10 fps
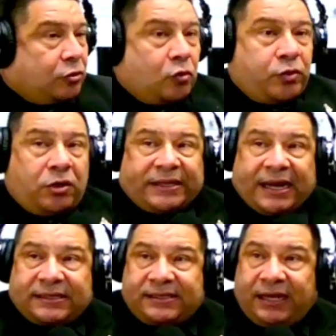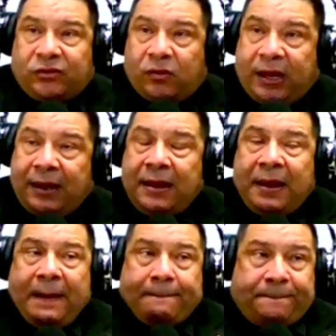Lo único que están haciendo es
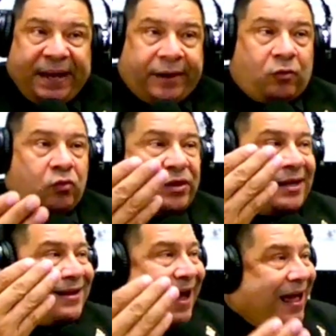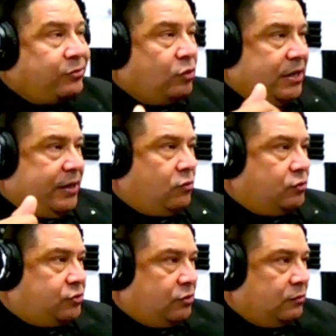perjudicando el negocio.